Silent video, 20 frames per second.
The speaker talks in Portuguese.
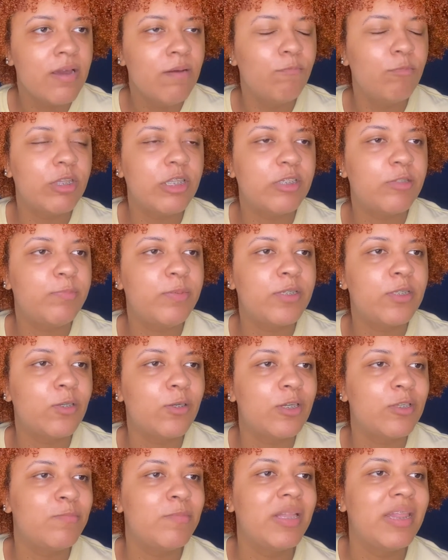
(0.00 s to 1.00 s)
Muitas
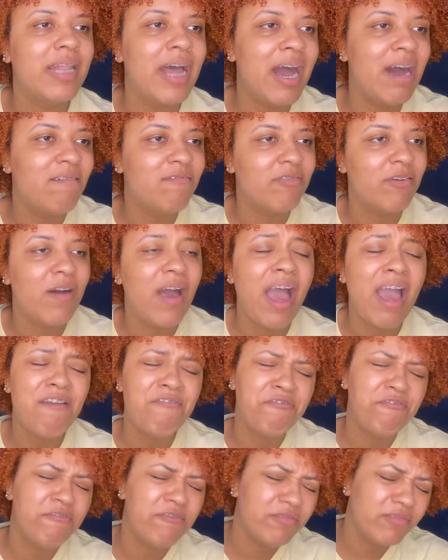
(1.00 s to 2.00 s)
pessoas me davam,
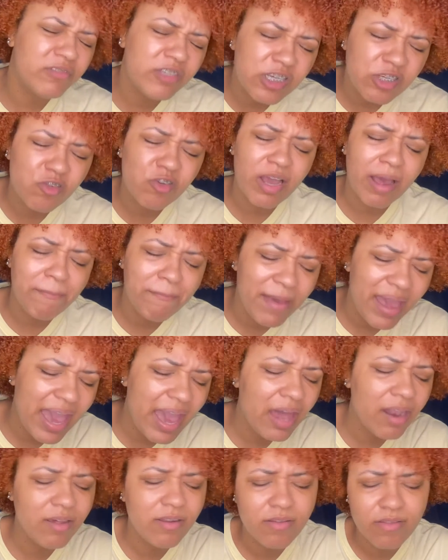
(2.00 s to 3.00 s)
ai, ah, tinge o
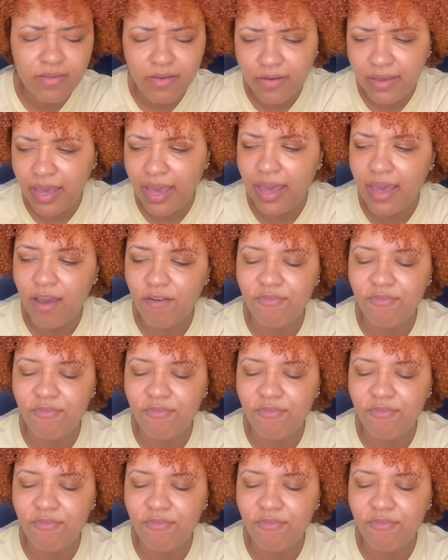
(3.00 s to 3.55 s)
cabelo e não sei o quê.